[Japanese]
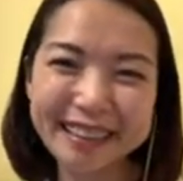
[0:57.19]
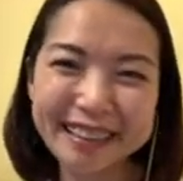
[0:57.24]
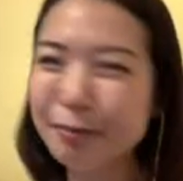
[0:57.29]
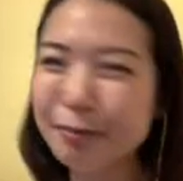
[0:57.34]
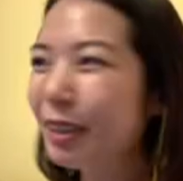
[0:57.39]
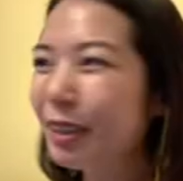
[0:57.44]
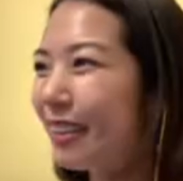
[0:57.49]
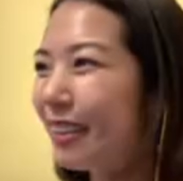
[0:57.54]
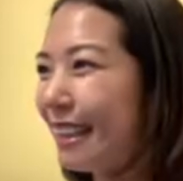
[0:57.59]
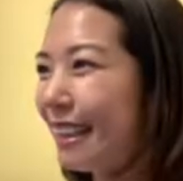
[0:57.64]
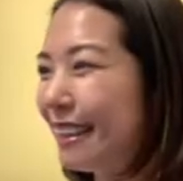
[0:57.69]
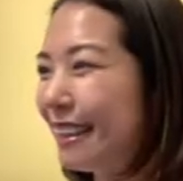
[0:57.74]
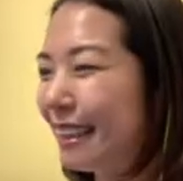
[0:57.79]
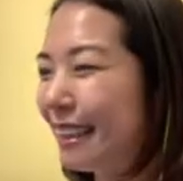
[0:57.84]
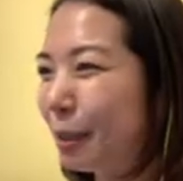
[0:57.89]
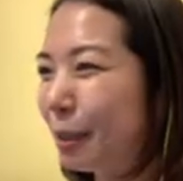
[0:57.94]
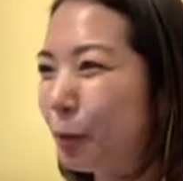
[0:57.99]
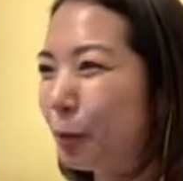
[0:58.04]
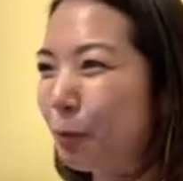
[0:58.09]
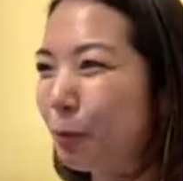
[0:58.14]
ものがで
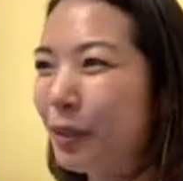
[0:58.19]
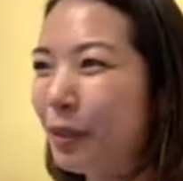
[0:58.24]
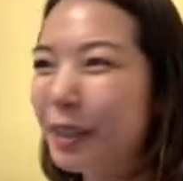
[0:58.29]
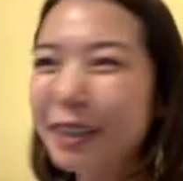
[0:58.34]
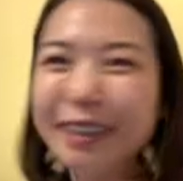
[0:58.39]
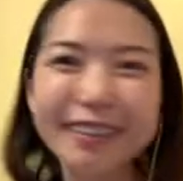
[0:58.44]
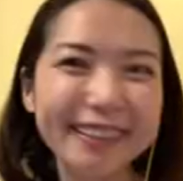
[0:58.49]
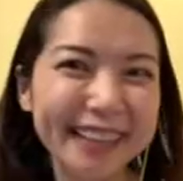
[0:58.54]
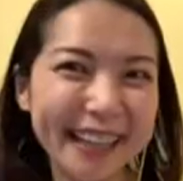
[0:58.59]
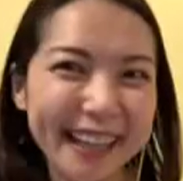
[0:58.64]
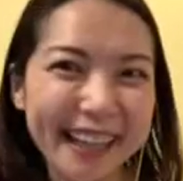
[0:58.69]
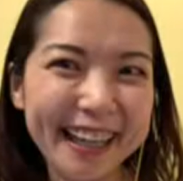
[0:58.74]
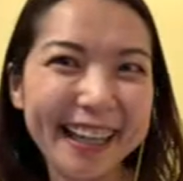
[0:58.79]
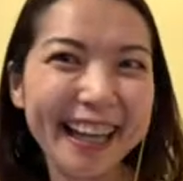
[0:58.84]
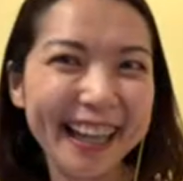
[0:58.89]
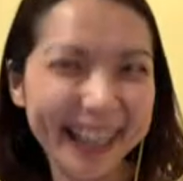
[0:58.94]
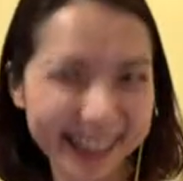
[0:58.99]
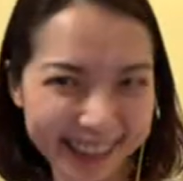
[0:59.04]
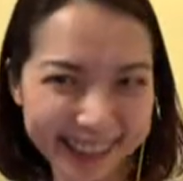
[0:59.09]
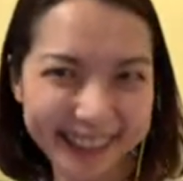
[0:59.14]
きるっぽいので、
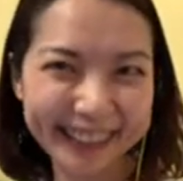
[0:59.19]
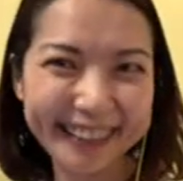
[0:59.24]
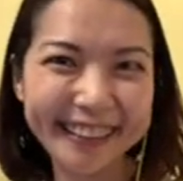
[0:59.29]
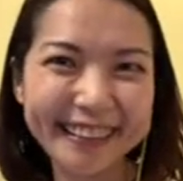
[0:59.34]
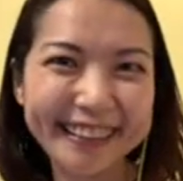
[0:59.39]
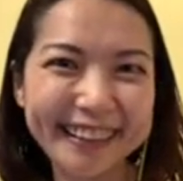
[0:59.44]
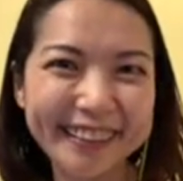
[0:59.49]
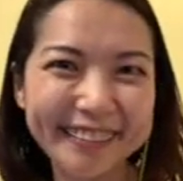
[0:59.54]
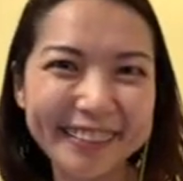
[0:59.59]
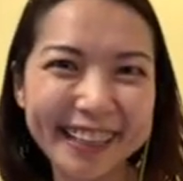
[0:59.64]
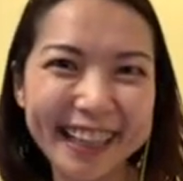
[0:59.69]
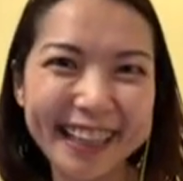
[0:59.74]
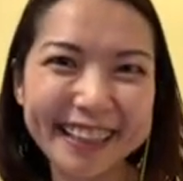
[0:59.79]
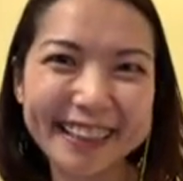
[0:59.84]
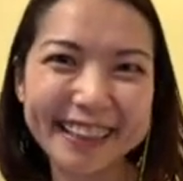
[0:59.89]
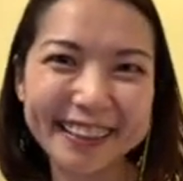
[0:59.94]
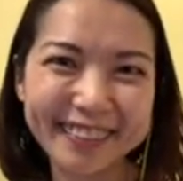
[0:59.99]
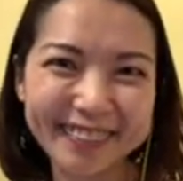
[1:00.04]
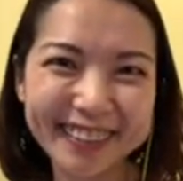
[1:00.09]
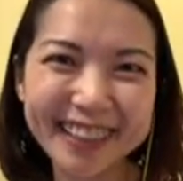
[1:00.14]
はい、行ってみたい
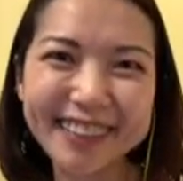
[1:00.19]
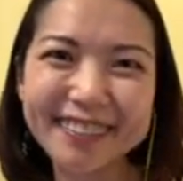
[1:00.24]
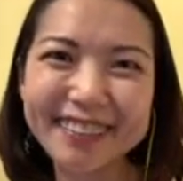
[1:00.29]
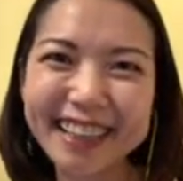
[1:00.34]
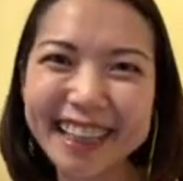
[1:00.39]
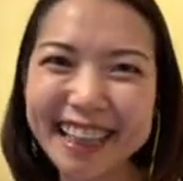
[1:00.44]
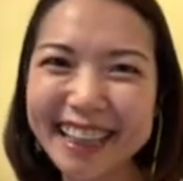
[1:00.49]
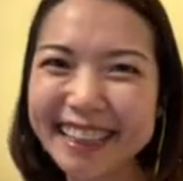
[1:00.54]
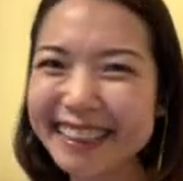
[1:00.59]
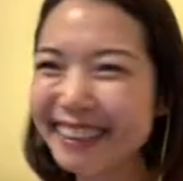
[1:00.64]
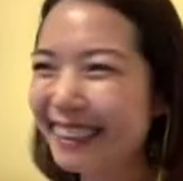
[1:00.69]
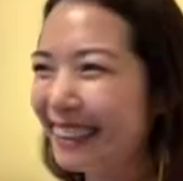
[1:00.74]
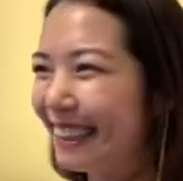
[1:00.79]
と思います。